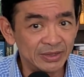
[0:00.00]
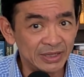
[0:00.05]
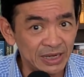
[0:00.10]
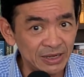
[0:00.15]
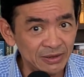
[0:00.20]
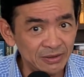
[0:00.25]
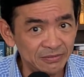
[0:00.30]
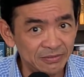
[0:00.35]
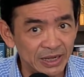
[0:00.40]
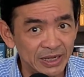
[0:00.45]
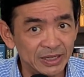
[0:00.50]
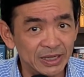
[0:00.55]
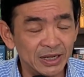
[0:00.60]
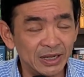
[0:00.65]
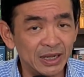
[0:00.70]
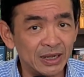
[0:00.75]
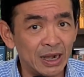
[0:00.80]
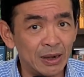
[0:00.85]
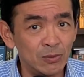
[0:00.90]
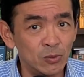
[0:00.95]
chính vì
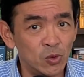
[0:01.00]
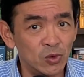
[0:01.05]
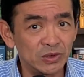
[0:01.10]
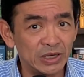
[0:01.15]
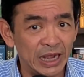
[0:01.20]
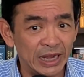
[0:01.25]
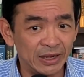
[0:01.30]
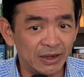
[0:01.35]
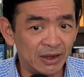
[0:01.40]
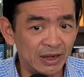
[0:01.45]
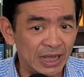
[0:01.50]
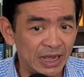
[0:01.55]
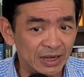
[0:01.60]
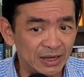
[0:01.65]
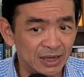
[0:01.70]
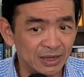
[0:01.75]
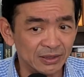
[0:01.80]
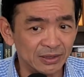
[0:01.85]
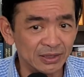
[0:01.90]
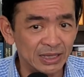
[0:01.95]
những cái cáo buộc này có lẽ
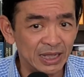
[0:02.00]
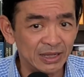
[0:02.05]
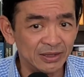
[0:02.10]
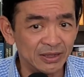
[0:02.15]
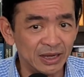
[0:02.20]
là người ta